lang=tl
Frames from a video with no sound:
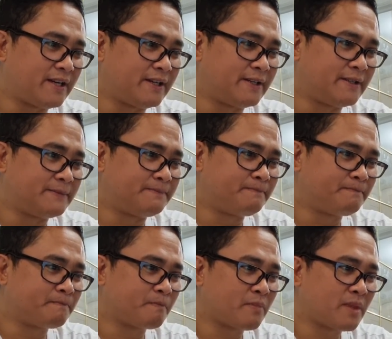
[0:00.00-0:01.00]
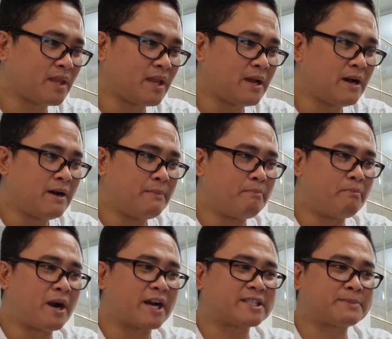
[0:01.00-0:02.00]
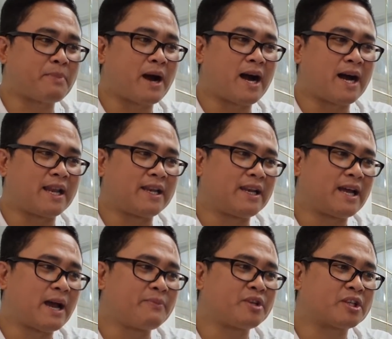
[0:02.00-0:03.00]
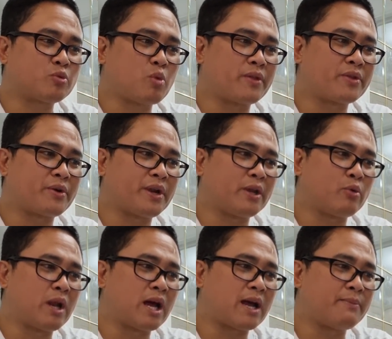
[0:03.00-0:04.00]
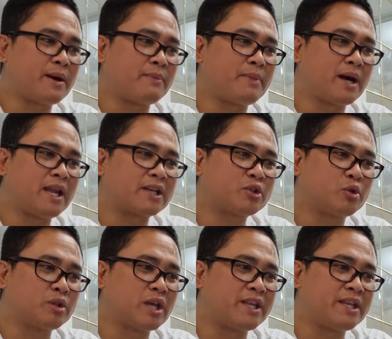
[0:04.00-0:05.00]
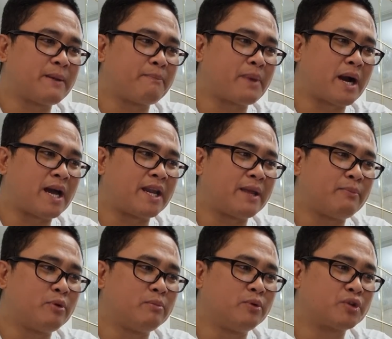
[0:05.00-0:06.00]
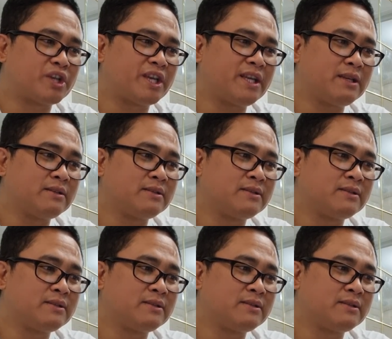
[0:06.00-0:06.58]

Um, Mark Spall, I'm just wondering, wala ka bang balak sundan yung panganay mo, busing?